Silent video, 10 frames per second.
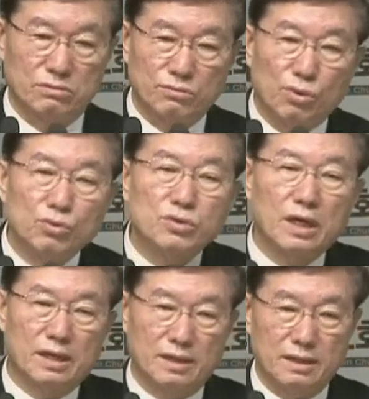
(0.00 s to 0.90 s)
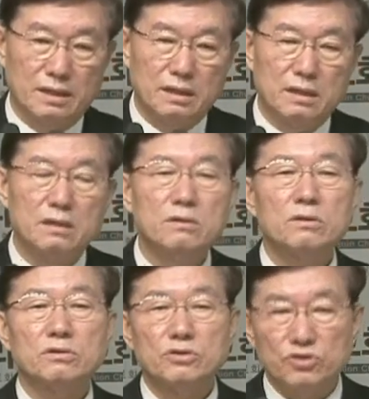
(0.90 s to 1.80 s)
봉사 이런
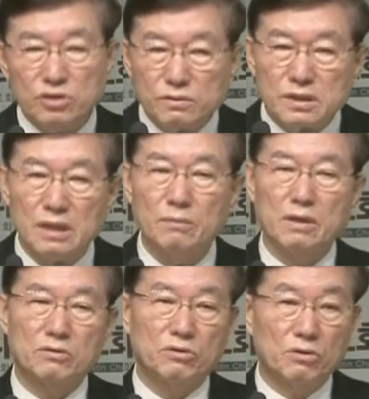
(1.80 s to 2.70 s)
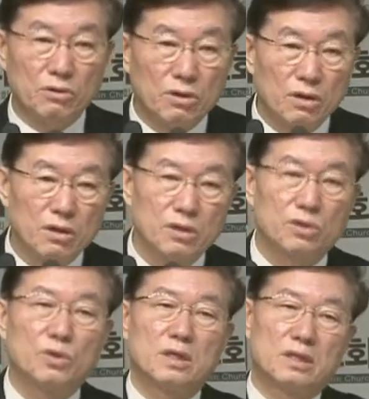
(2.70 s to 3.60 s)
것을 취미 삼아서
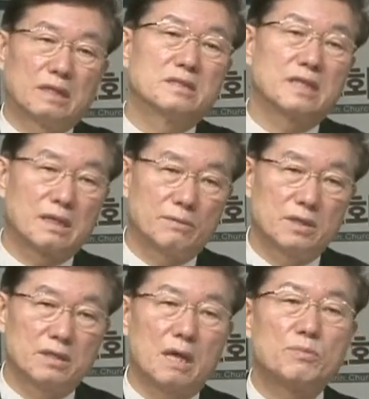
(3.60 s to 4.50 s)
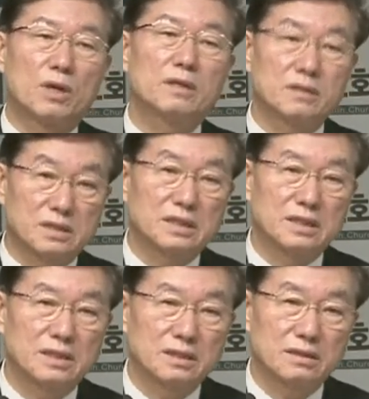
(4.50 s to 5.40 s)
교회를 다닌 사람을 대표하는
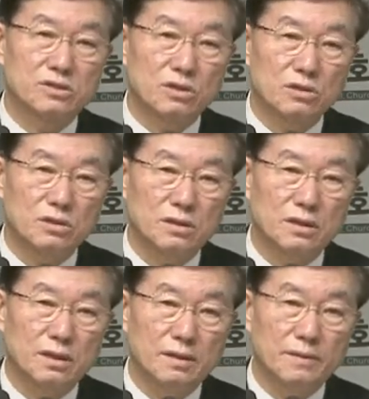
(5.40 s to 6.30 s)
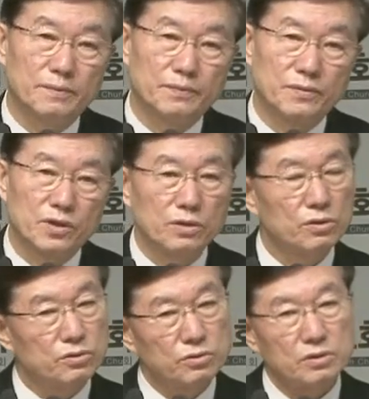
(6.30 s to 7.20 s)
거지. 그렇죠? 예?
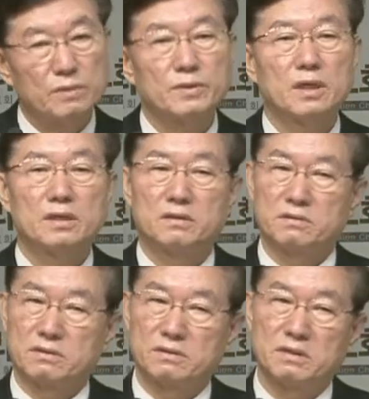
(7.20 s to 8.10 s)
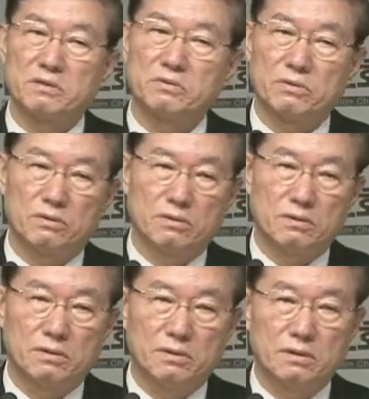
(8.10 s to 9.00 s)
그것도 재미가 있거든. 그래도.
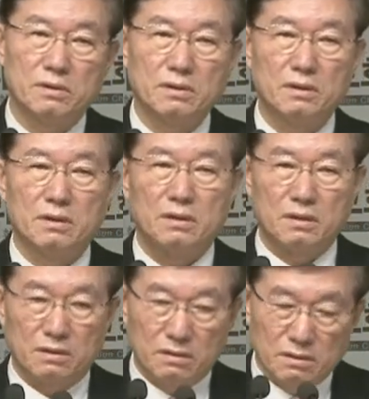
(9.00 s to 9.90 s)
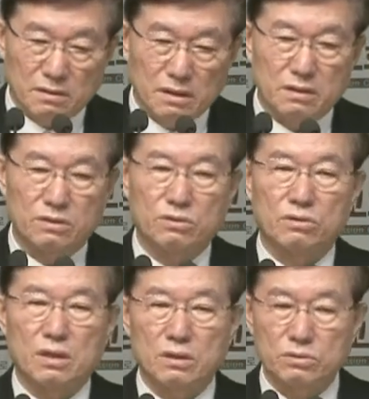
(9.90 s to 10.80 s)
예?
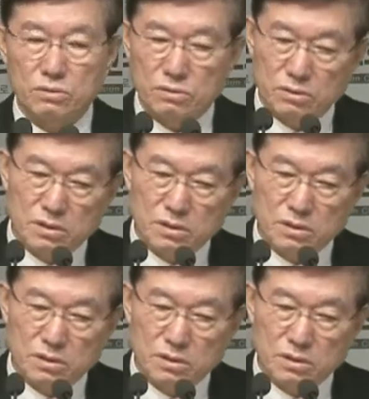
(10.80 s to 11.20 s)
활동하고